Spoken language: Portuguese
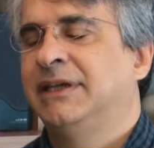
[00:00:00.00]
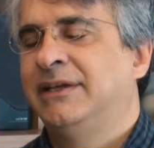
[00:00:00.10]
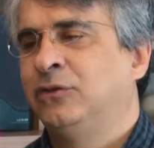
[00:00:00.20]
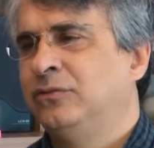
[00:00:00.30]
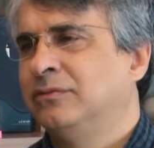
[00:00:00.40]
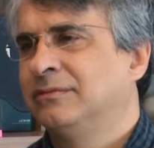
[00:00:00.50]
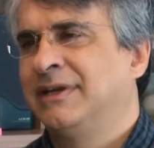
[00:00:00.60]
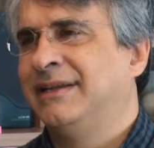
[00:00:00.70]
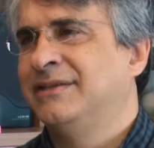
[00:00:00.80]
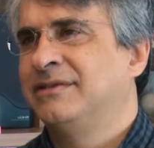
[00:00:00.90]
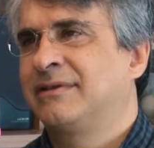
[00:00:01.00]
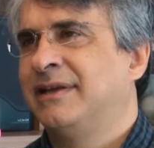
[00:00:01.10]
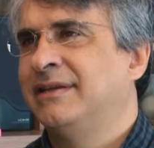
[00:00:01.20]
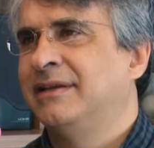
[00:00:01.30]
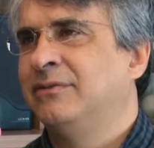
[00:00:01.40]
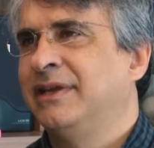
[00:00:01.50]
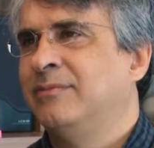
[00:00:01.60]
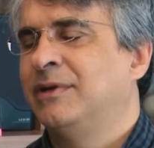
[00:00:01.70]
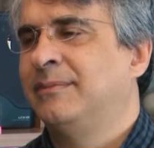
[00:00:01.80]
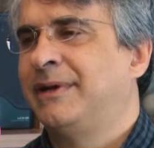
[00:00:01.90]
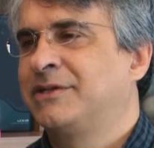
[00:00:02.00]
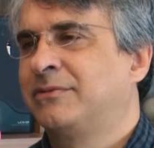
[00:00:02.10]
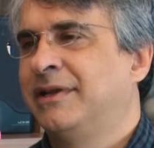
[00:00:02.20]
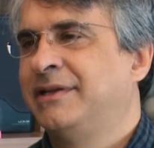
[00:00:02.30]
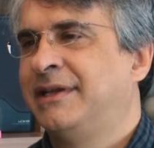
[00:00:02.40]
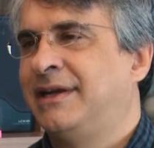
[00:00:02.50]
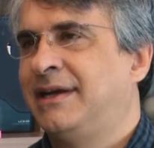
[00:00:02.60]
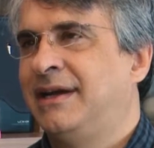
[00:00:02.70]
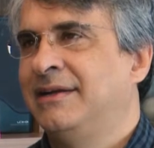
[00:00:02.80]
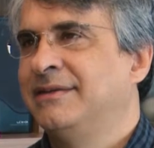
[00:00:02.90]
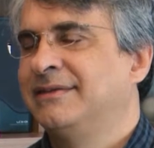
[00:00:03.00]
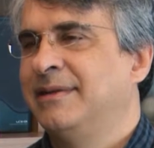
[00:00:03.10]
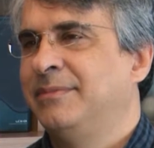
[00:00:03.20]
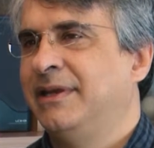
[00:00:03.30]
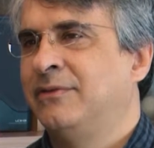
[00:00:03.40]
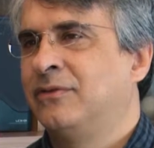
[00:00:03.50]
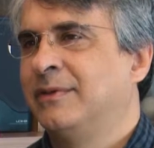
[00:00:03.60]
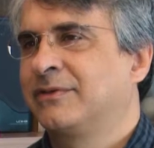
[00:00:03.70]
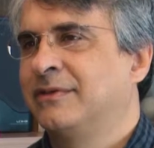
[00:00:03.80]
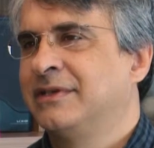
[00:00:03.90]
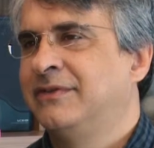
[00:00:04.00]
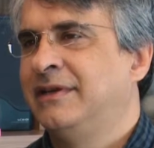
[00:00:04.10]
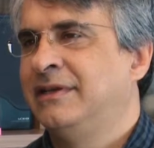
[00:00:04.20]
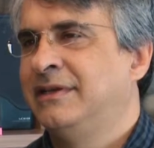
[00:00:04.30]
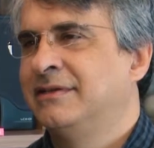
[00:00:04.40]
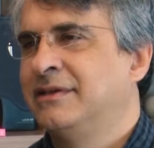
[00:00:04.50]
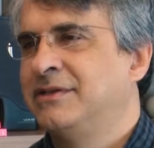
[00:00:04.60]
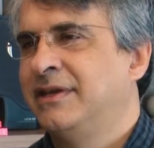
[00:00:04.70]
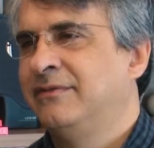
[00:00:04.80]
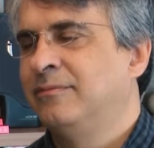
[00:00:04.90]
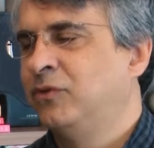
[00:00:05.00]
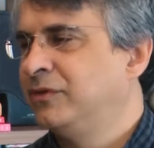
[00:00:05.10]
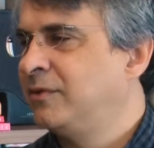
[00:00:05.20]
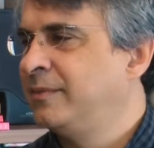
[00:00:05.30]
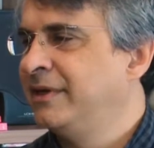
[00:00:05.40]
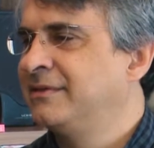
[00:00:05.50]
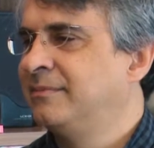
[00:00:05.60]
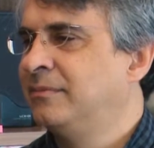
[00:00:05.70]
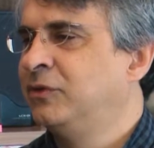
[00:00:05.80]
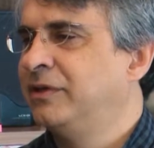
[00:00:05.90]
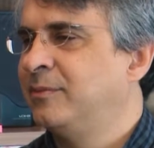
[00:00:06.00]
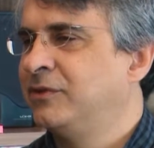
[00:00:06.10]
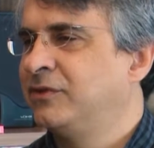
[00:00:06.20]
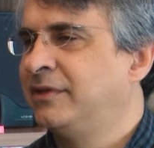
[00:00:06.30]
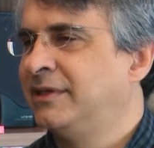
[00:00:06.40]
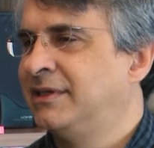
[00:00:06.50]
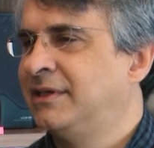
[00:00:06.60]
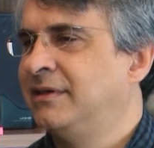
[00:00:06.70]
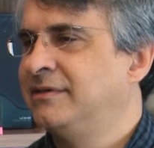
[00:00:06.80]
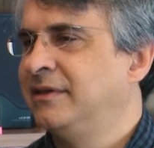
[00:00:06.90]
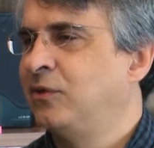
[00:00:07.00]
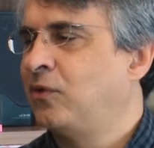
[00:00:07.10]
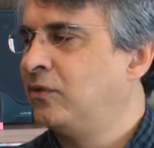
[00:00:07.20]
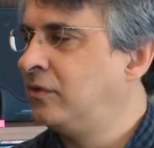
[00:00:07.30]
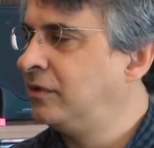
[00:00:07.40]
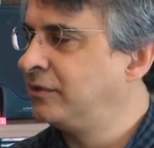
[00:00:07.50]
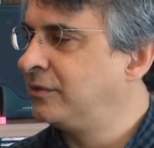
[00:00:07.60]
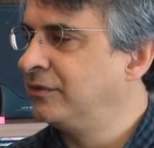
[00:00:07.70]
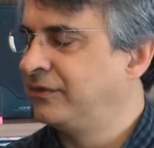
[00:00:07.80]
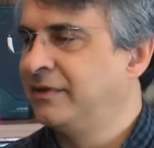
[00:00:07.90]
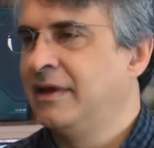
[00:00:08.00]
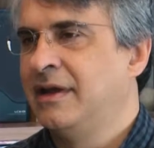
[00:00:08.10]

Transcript: É, tudo, cada, cada ano tem uma particularidade, sempre tem algumas coisas felizes. A gente teve muitos momentos muito emocionantes, encontros,